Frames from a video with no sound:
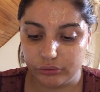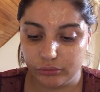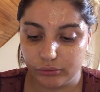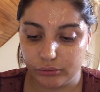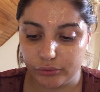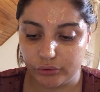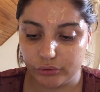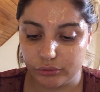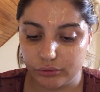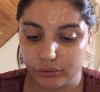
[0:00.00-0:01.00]

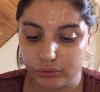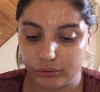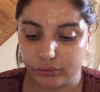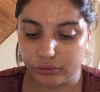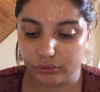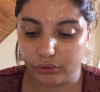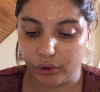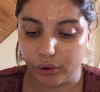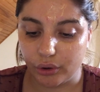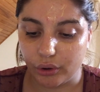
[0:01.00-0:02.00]
Donc,
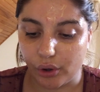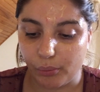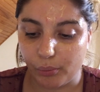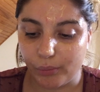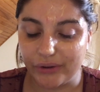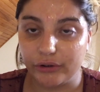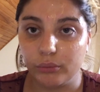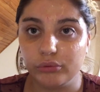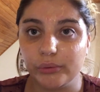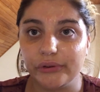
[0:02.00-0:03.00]
euh,
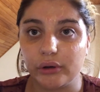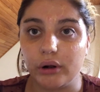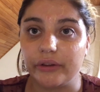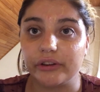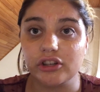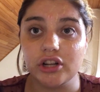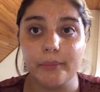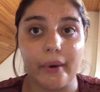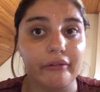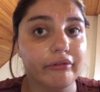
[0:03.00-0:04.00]
massez en mouvement circulaire, c'est vrai que je
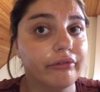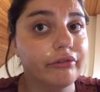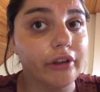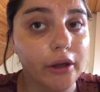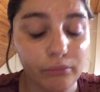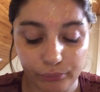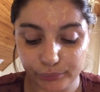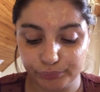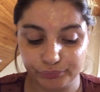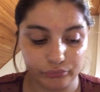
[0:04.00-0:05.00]
ne l'ai pas fait,
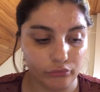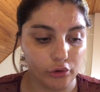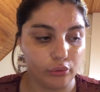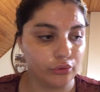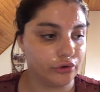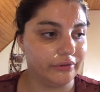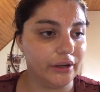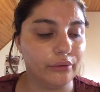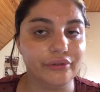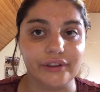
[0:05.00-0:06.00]
donc je
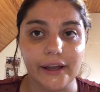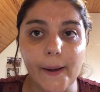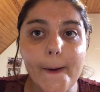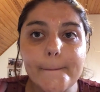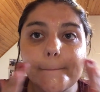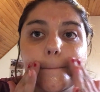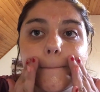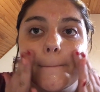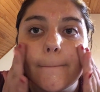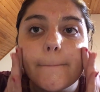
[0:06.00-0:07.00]
vais le faire
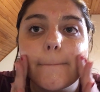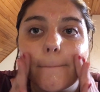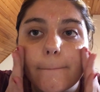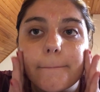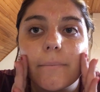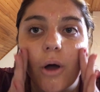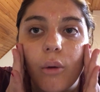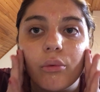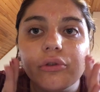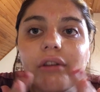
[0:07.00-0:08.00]

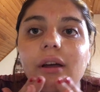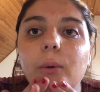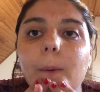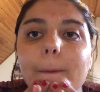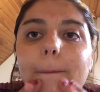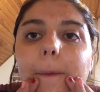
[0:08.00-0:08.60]
en montant vers le haut.